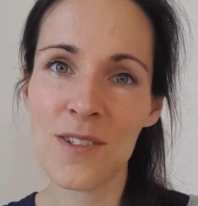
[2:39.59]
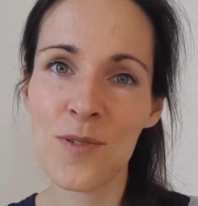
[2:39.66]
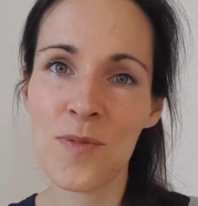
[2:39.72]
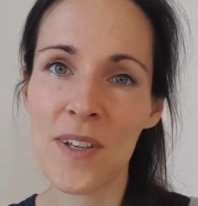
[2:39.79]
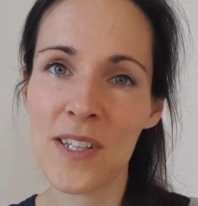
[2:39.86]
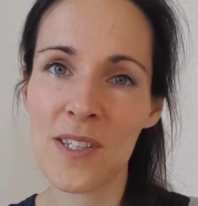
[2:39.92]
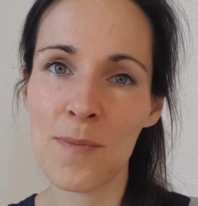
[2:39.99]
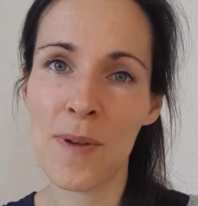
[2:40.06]
Du
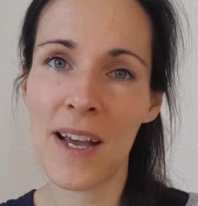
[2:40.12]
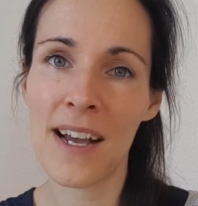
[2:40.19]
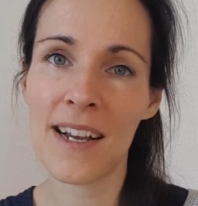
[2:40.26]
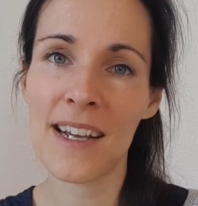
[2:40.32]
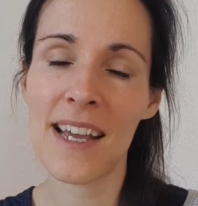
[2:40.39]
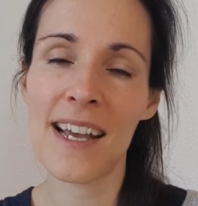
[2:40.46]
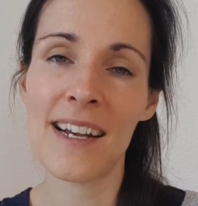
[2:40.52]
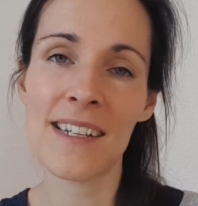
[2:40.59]
wirst
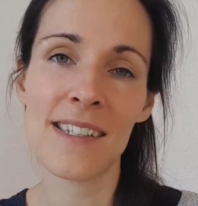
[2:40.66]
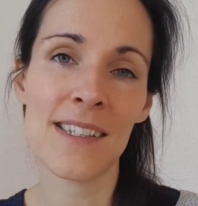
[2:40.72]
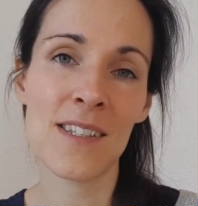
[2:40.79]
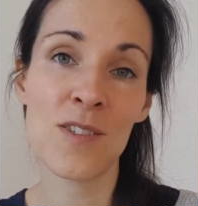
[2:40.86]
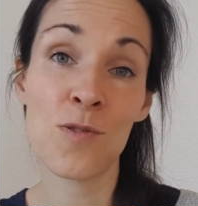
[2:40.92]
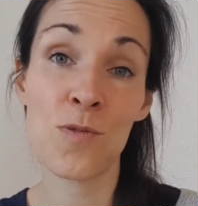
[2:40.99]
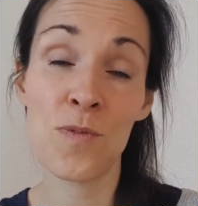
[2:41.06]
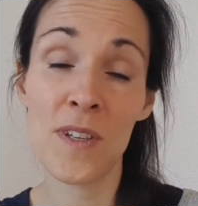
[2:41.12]
merken,
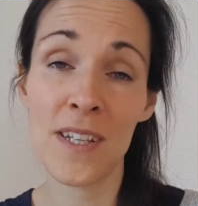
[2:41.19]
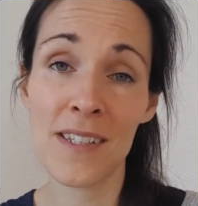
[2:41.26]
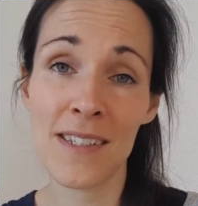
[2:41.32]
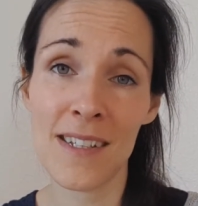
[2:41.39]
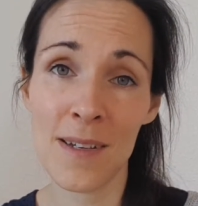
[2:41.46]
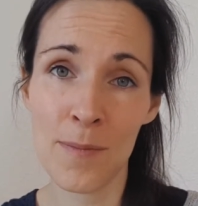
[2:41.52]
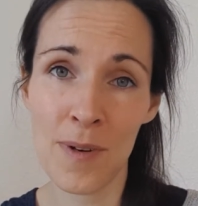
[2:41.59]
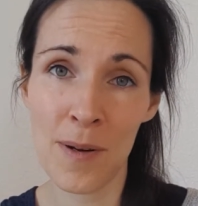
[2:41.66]
erstens, du wirst
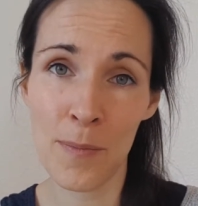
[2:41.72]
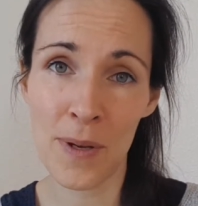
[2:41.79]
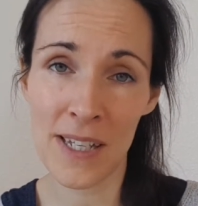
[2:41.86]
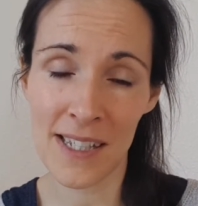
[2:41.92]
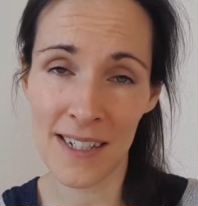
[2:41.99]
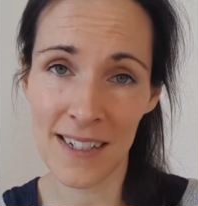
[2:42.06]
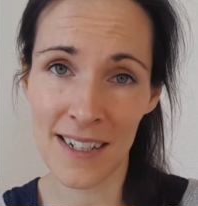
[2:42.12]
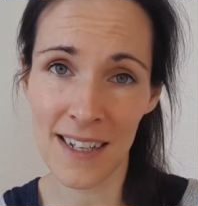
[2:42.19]
immer
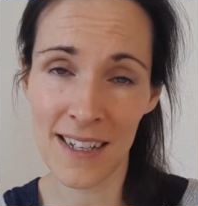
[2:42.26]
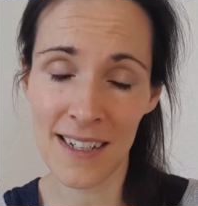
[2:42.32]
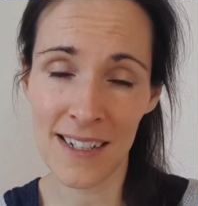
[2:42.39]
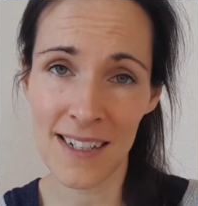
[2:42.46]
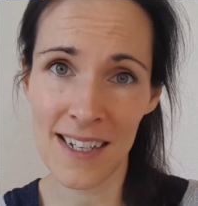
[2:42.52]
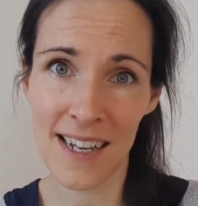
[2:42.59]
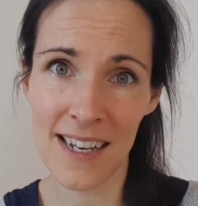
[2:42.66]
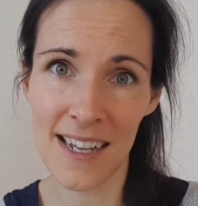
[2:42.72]
besser darin,
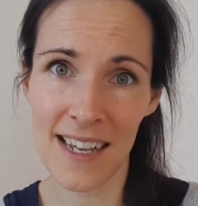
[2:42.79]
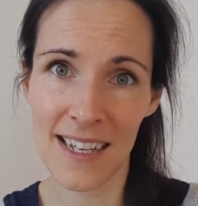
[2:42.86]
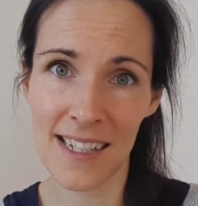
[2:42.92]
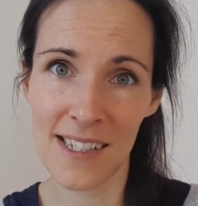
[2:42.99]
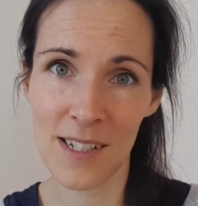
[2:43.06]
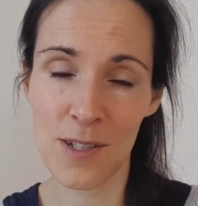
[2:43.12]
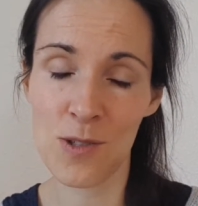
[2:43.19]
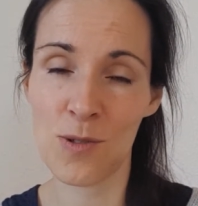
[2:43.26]
deine
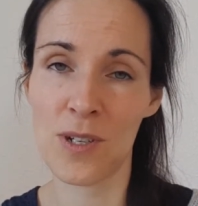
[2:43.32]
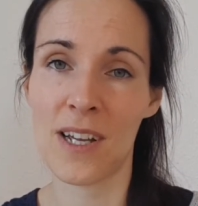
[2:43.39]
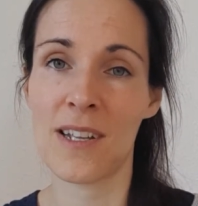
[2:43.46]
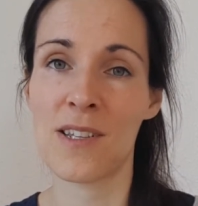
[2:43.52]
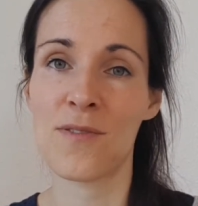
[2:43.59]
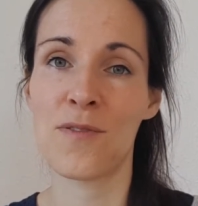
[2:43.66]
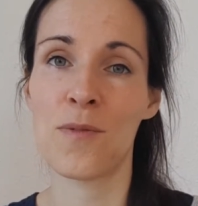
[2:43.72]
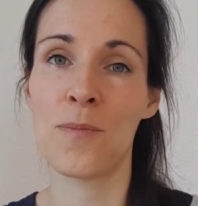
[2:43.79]
Ängste zu
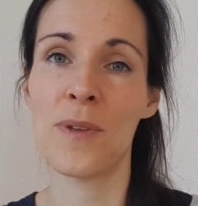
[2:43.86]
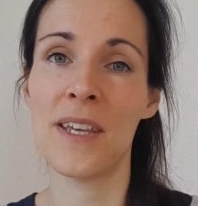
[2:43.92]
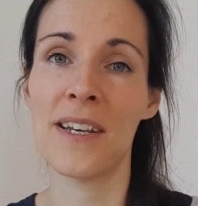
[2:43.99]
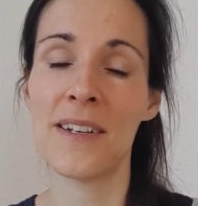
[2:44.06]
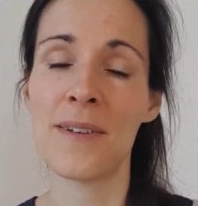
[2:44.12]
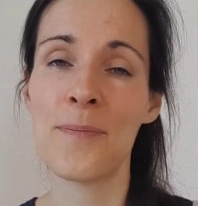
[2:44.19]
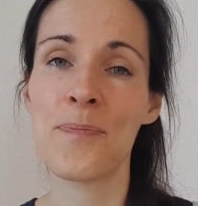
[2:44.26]
transformieren